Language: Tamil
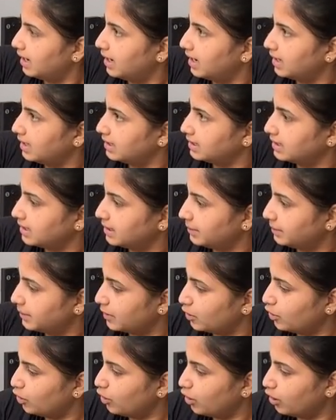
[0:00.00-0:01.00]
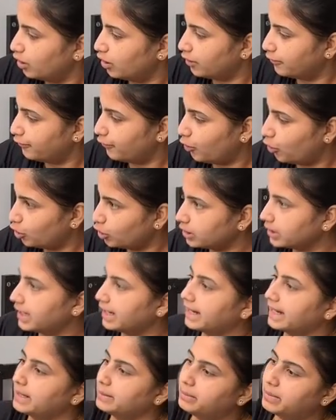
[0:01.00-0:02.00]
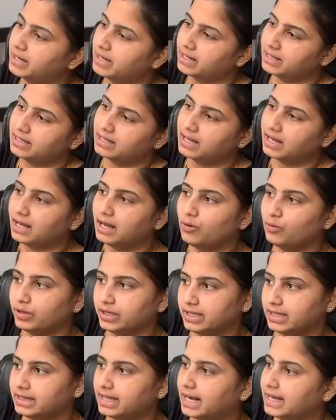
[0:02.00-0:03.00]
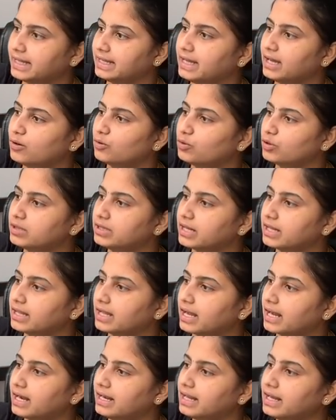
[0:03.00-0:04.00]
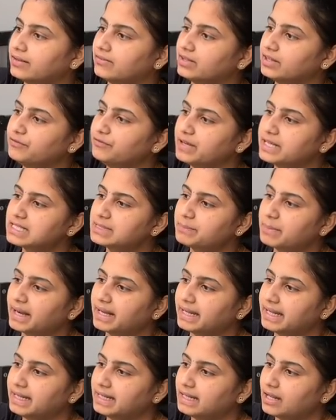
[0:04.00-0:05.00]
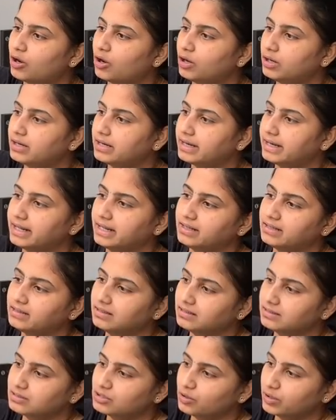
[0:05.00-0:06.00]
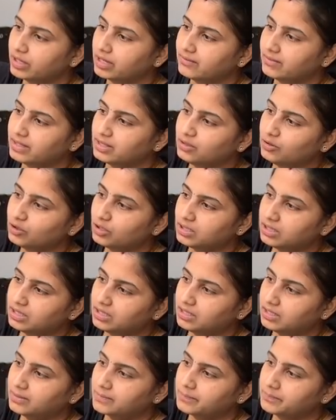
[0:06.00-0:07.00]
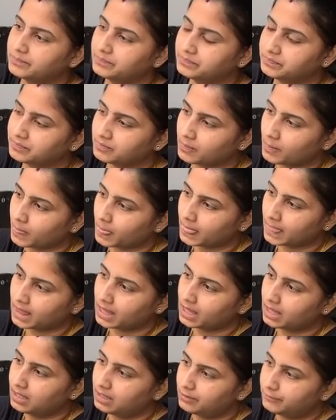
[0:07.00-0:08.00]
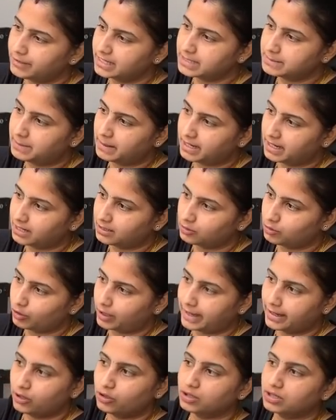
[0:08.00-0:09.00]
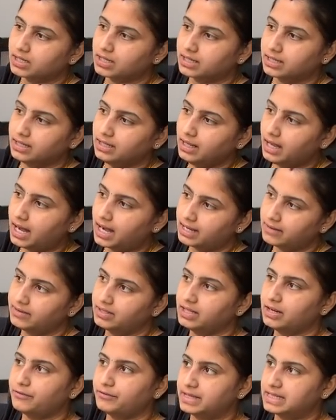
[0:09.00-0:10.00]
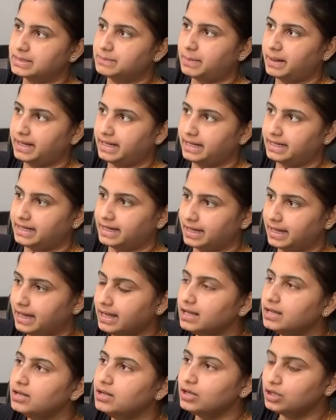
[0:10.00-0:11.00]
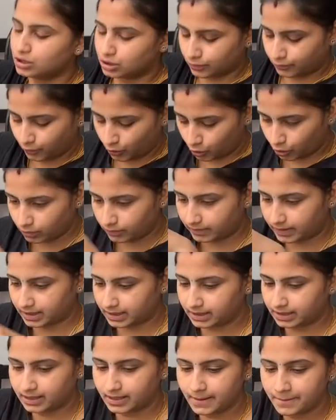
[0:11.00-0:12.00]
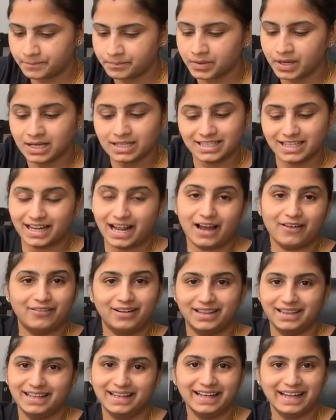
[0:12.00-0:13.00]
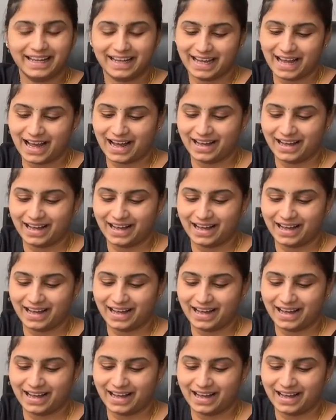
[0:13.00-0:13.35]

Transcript: அதுக்கப்புறம் ஃபோன் கனெக்ட் பண்ணுறதுக்காக அவங்க இது தனியாக கொடுத்துருந்தாங்க நான் அதை வந்து ஃபிக்ஸ் பண்ணிட்டேன் ஆல்ரெடி ஸோ இங்கே வந்து ஒரு ஃபிக்ஸ் பண்ணுறதுக்கு ஒரு இடம் இருக்குது அவங்க வந்து நான் ஃபிக்ஸ் பண்ணிட்டேன் ஸோ ஃபோன் வந்து ஸோ நான் வந்து இன்னைக்கு